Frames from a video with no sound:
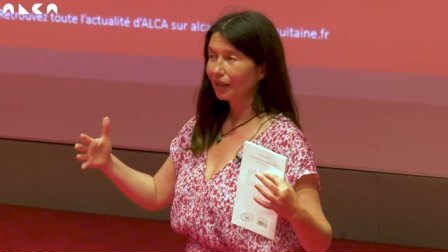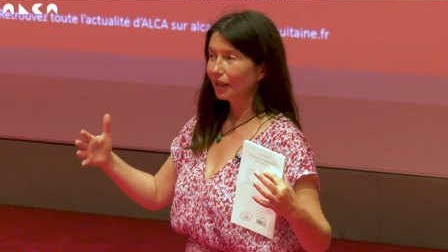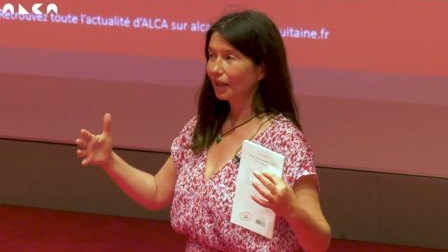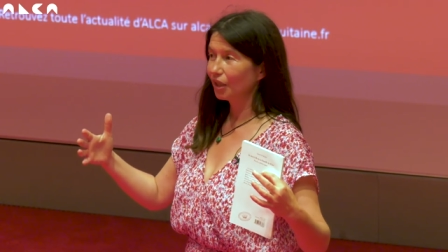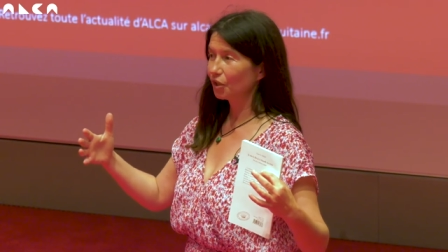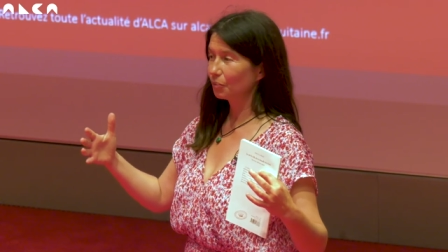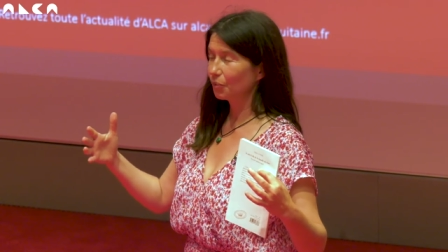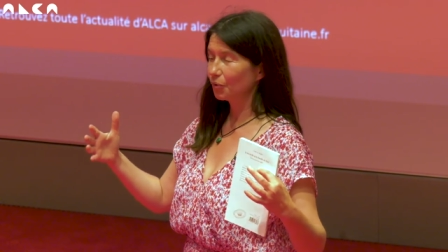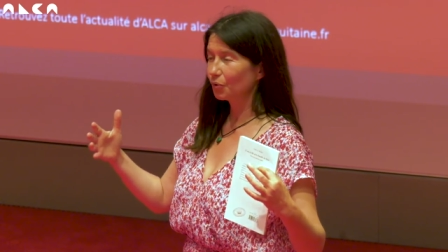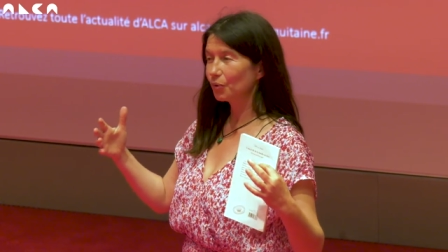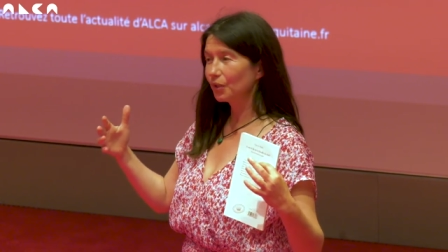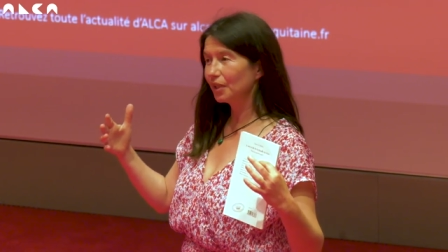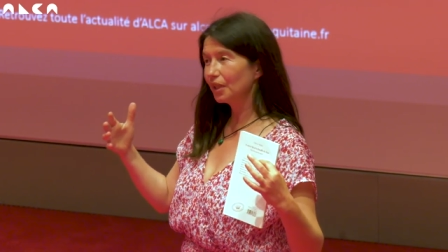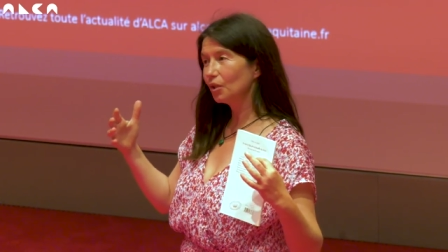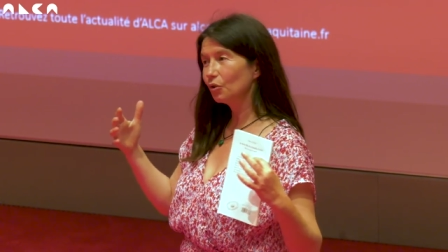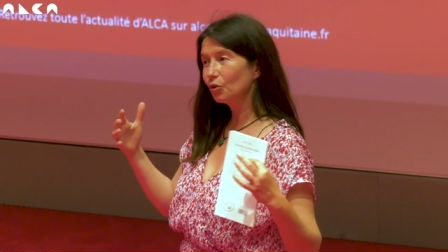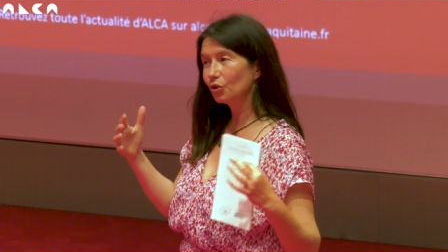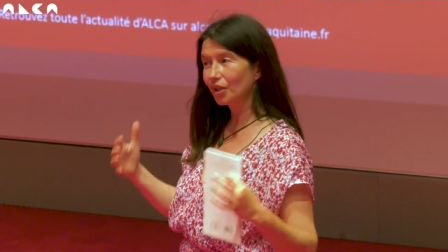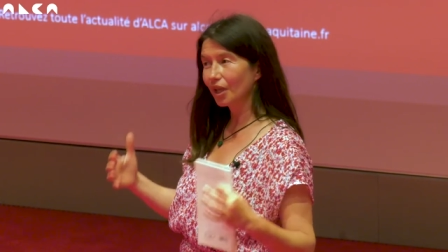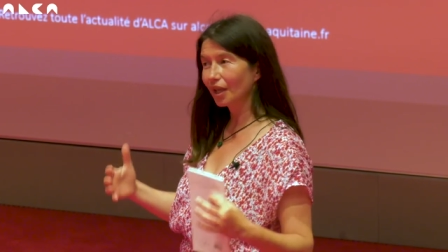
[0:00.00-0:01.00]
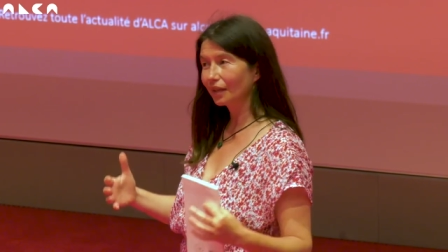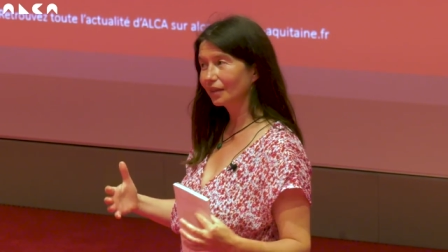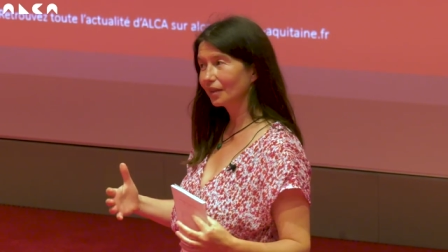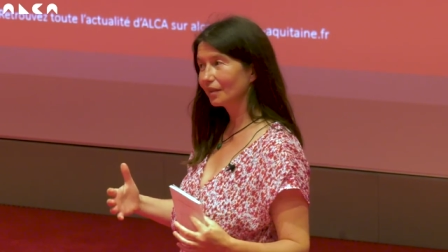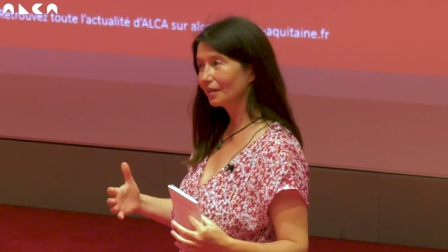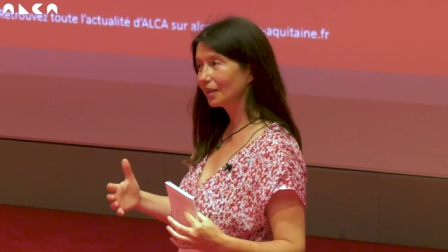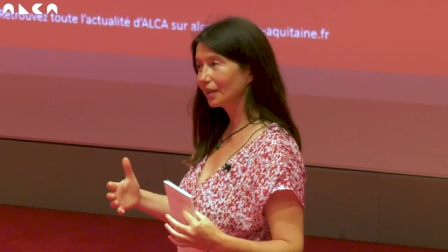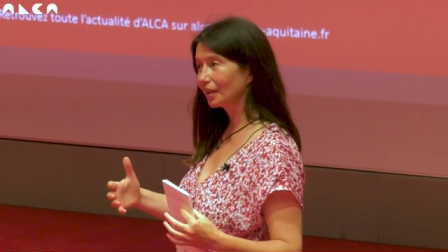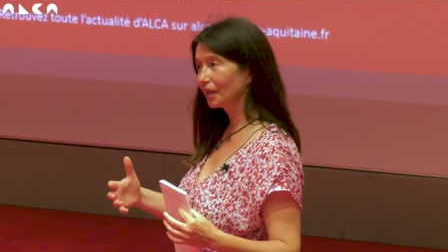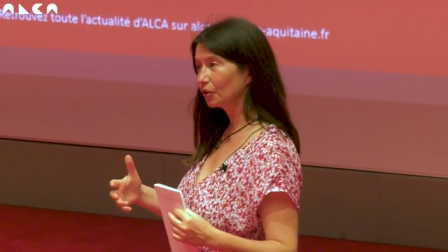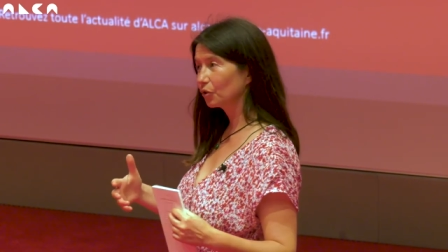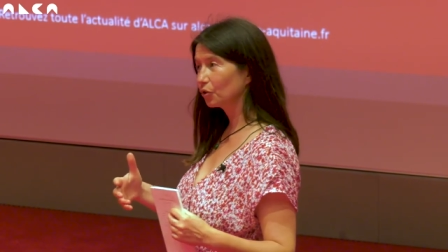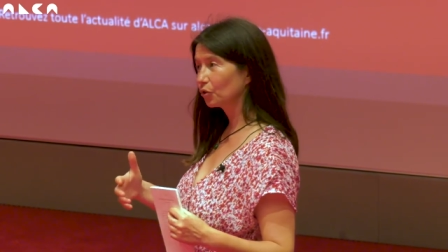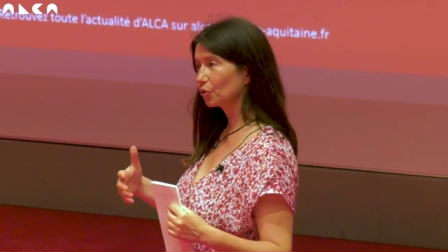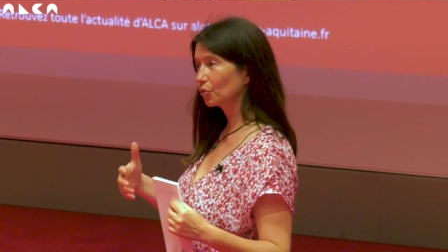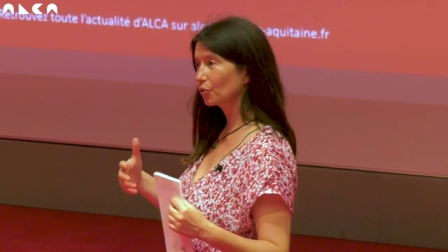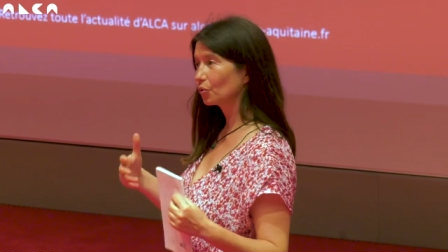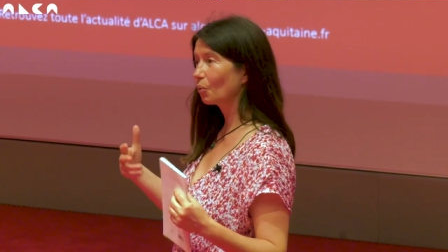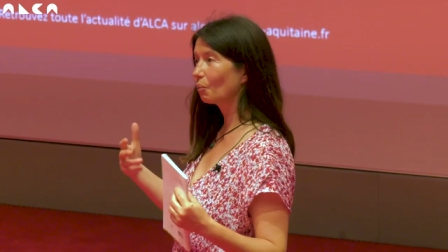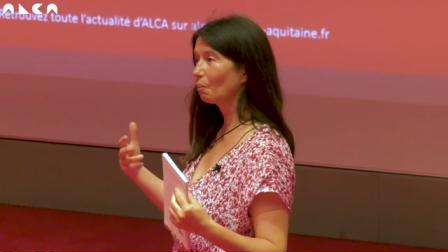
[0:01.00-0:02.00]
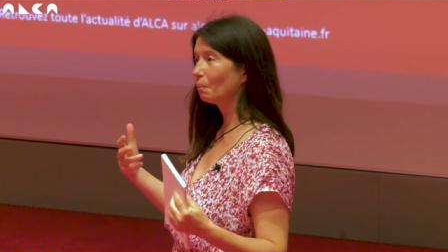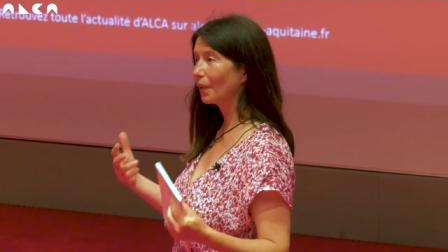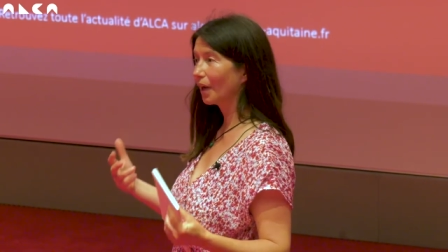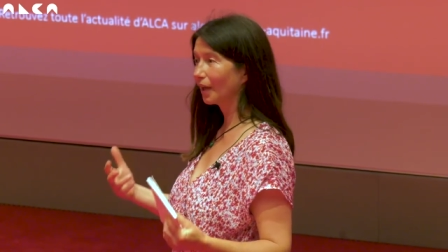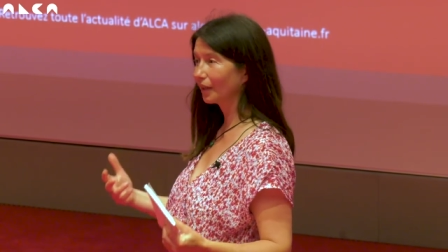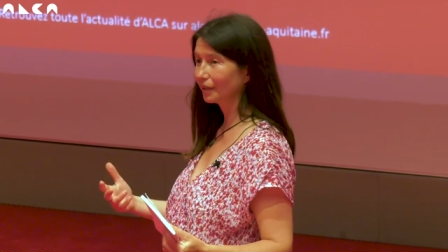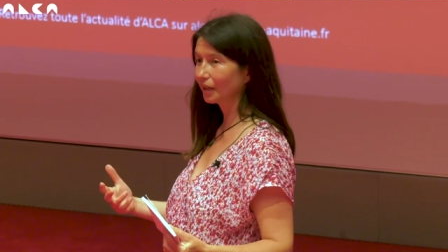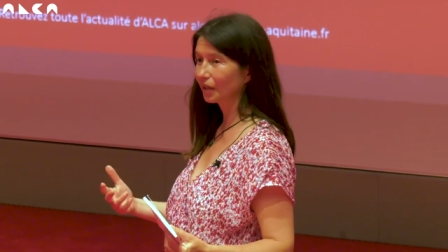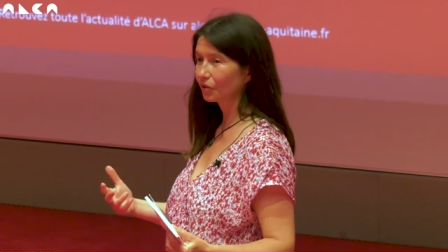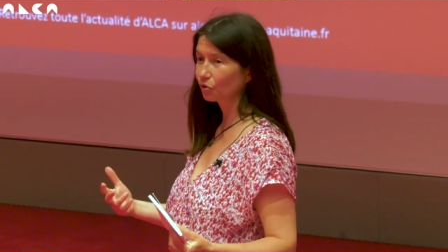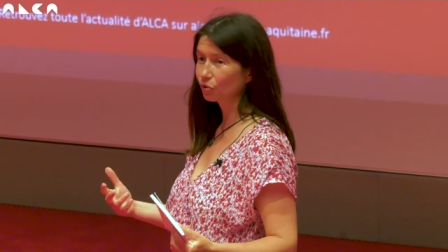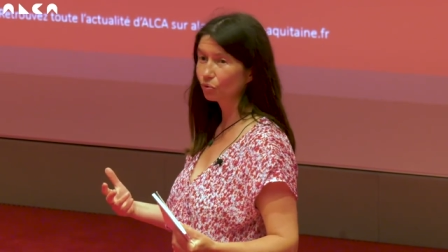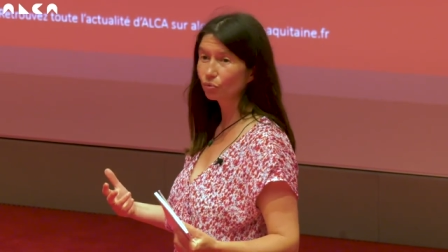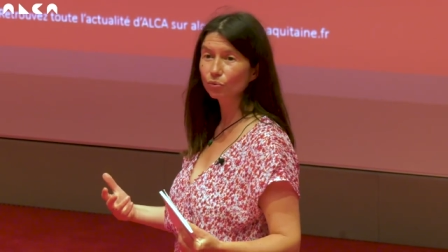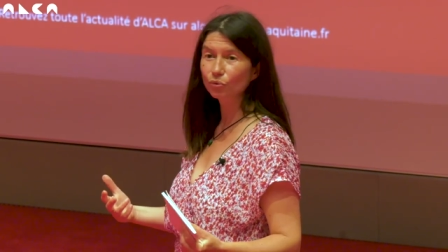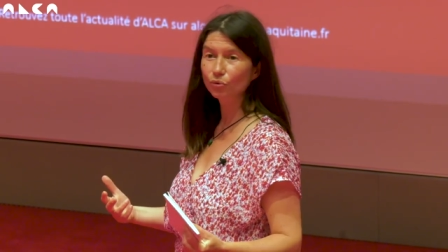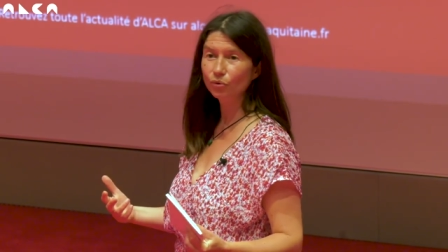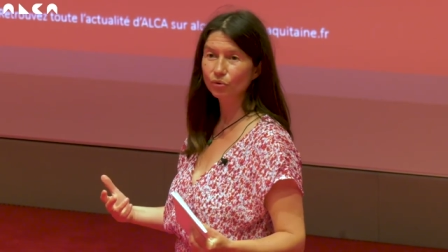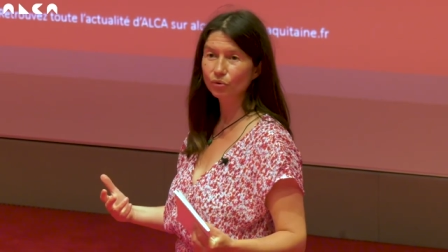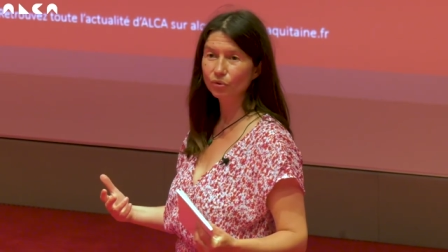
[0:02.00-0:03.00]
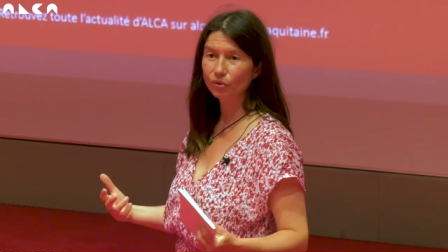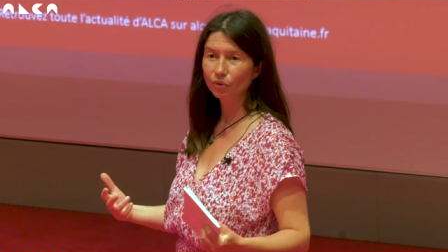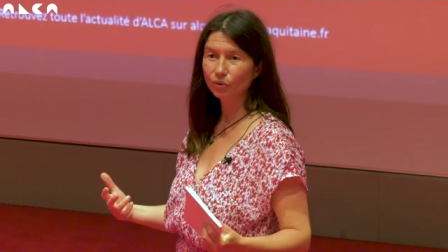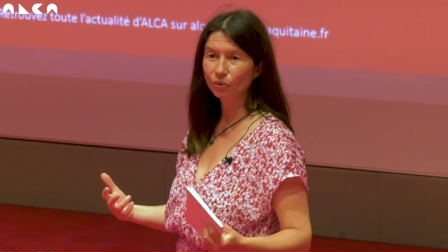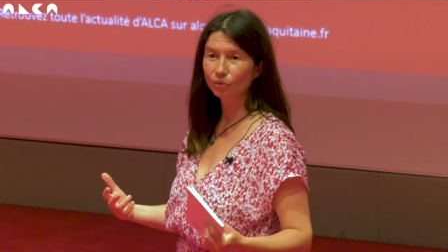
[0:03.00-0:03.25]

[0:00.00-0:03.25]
Et je me suis dit, le jardin, c'est quelque chose qu'on partage tous.